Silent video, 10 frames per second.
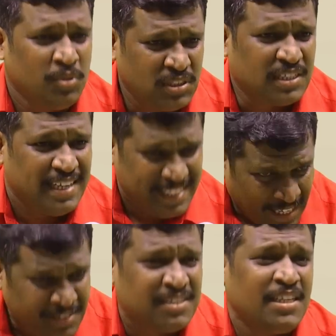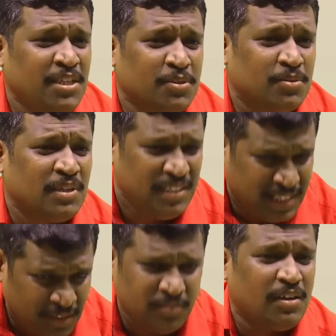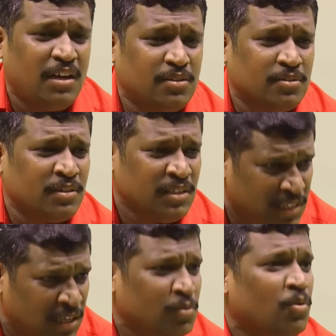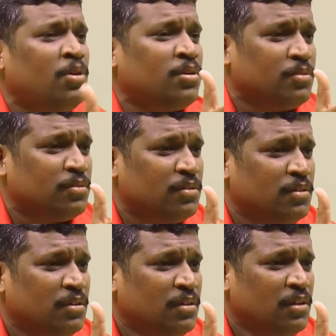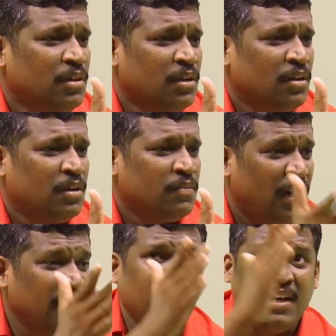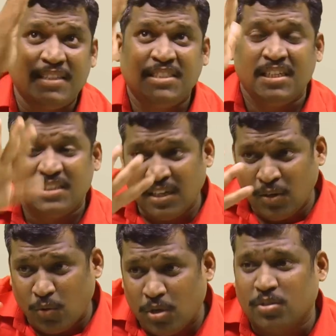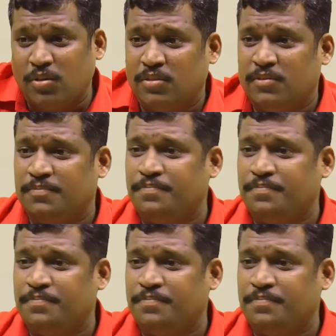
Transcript: புரிஞ்சுக்கணும் எதையாவது செய்யணும் இதுக்காவது வாழணும் இதுக்காவது ஓடணும் வாழ்க்கையில் லட்சியம் தாங்க ஓட்டம்